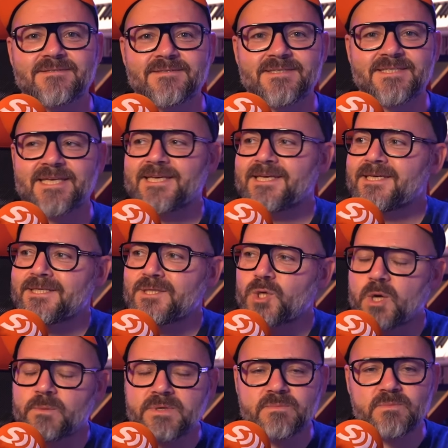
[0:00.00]
C'est
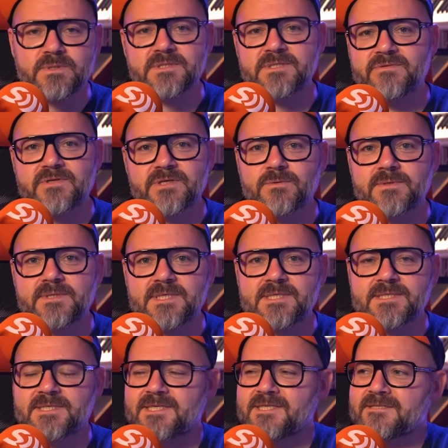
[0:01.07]
énormément de
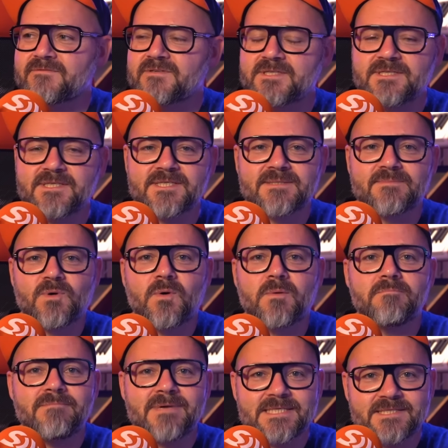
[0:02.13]
difficultés, c'est des investissements
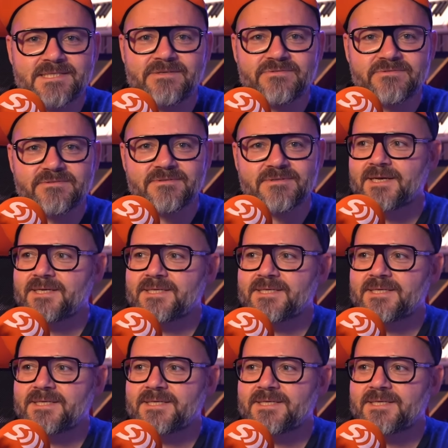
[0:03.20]
massifs.